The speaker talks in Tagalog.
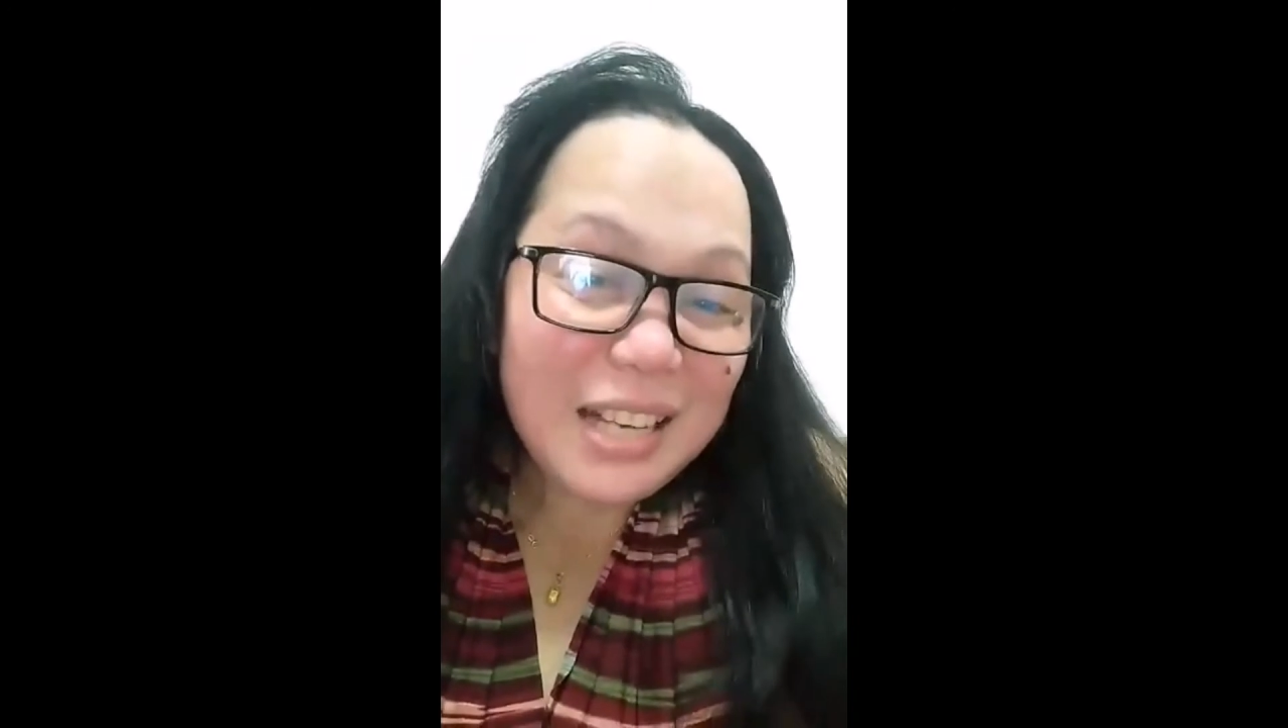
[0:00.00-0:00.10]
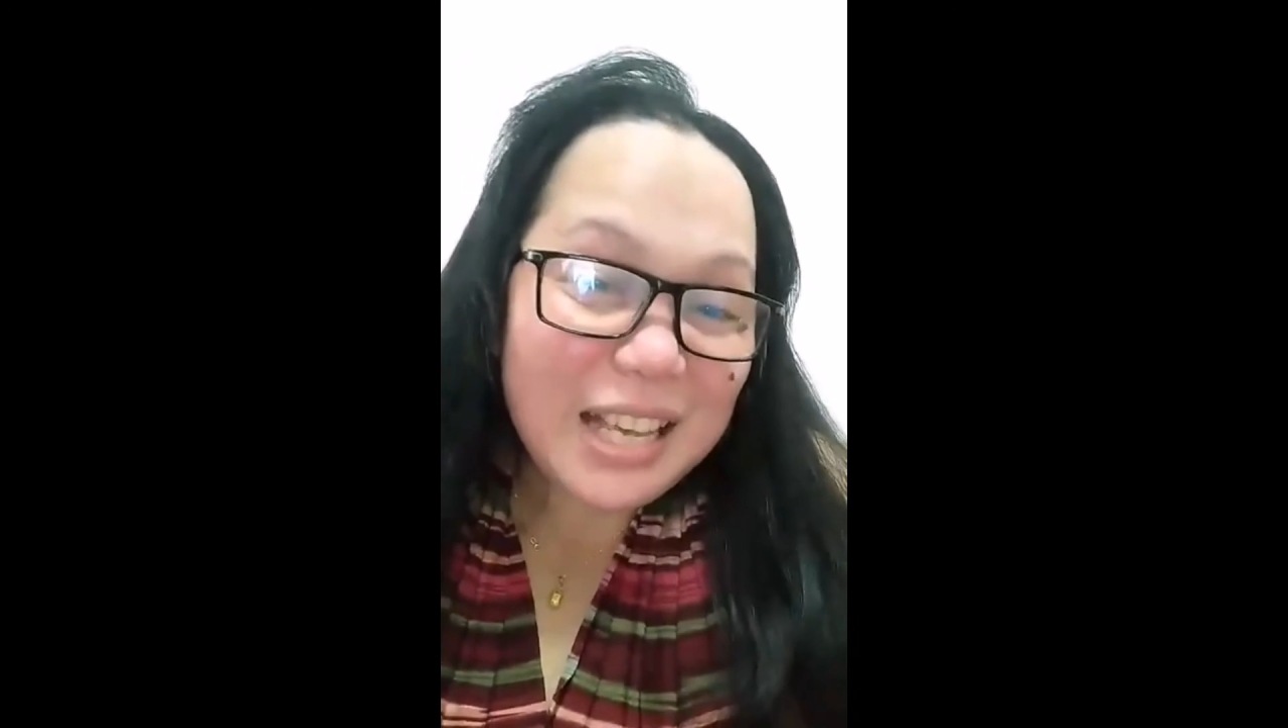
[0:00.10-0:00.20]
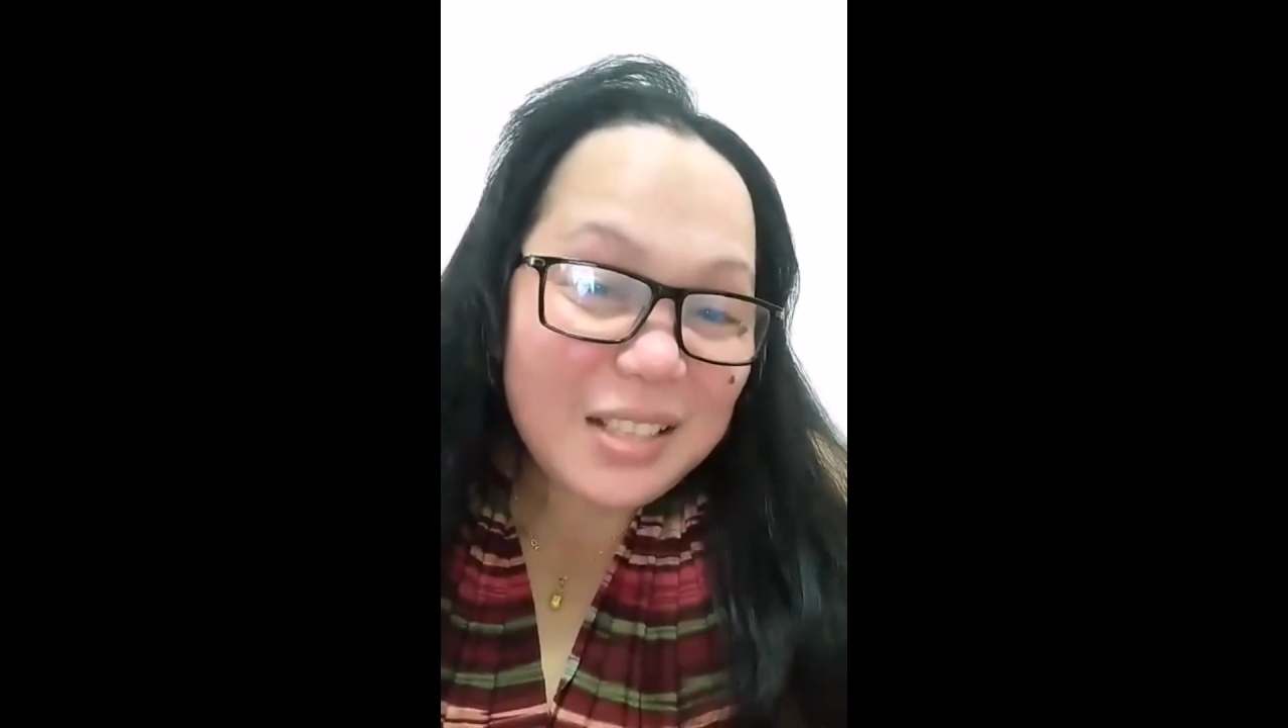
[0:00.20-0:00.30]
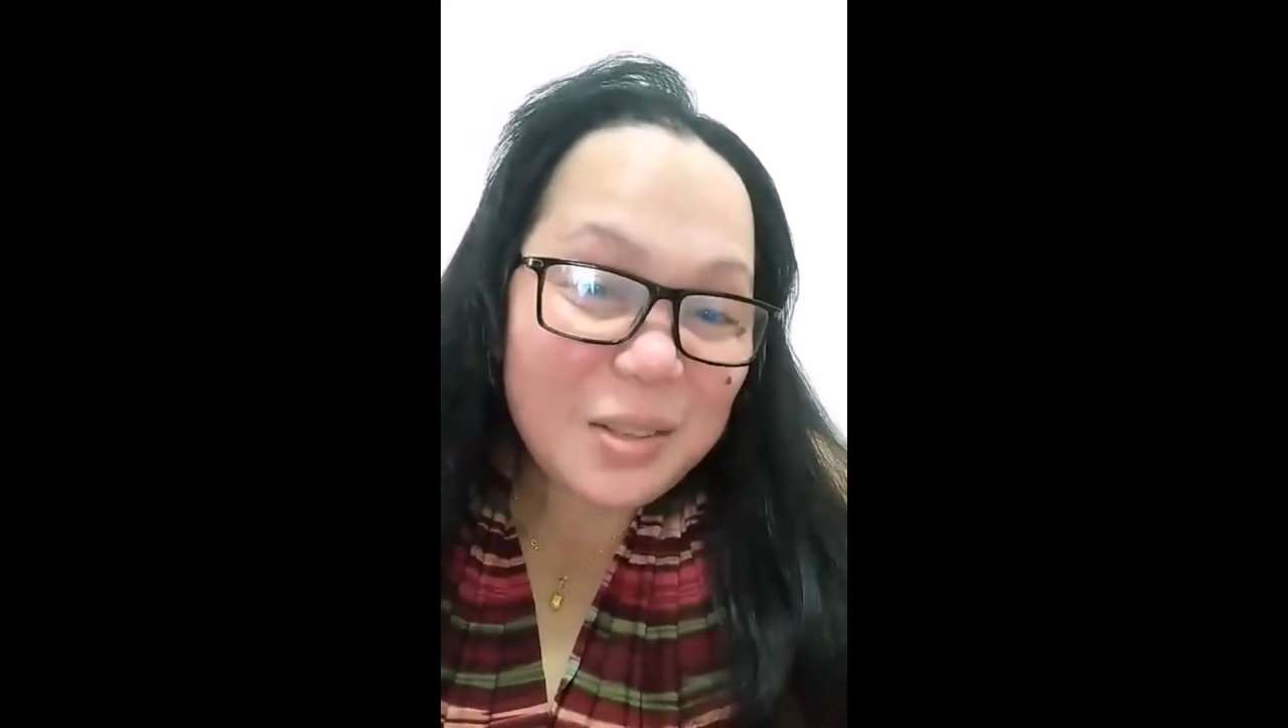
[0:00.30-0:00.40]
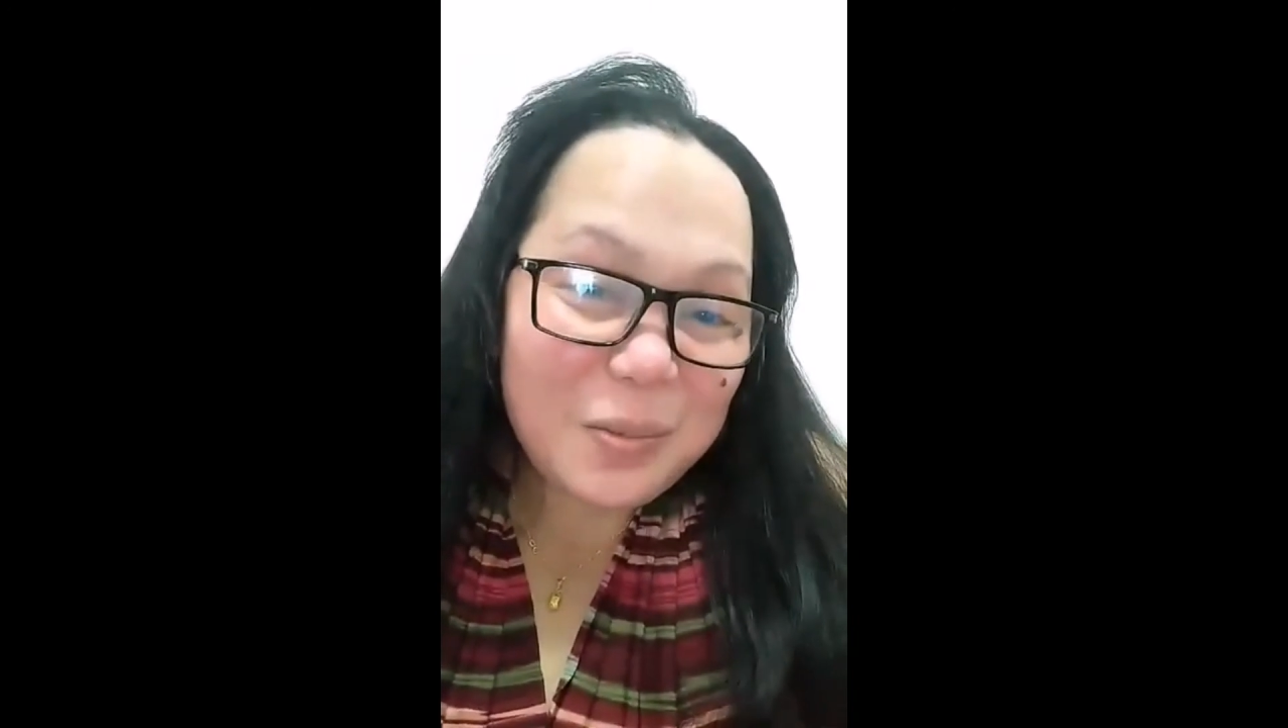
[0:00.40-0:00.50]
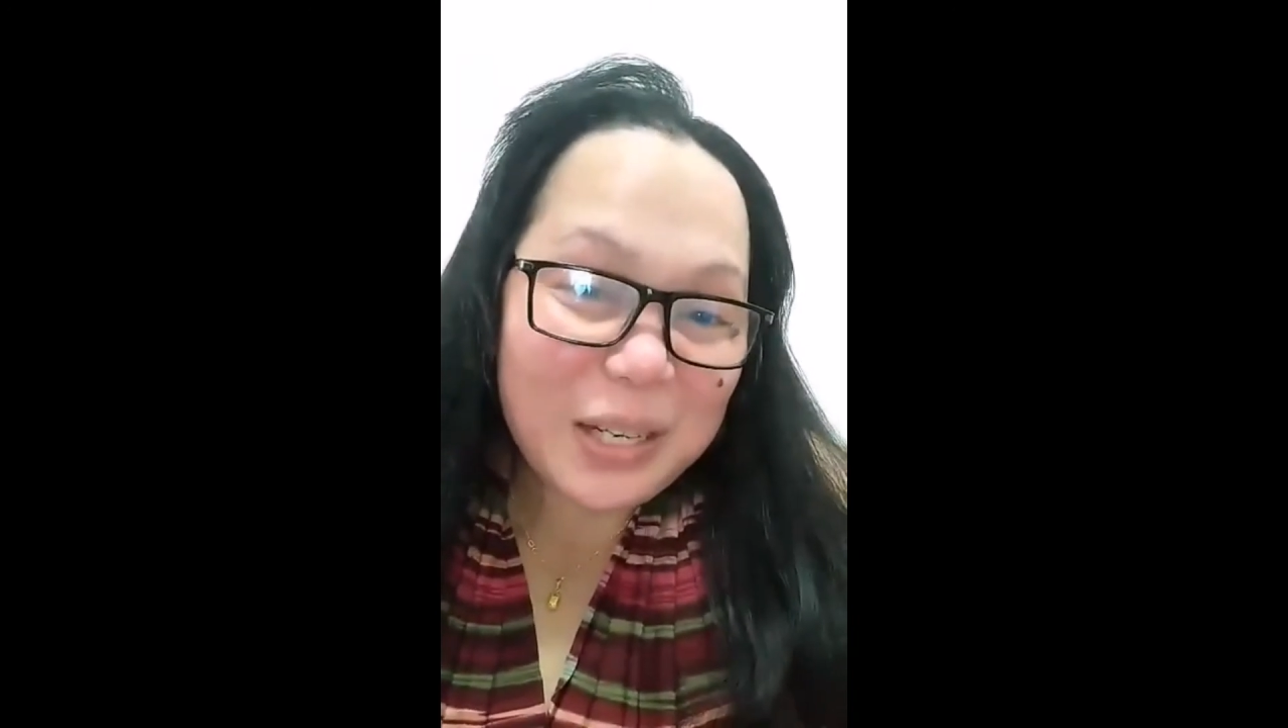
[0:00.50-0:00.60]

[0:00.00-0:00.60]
guys kung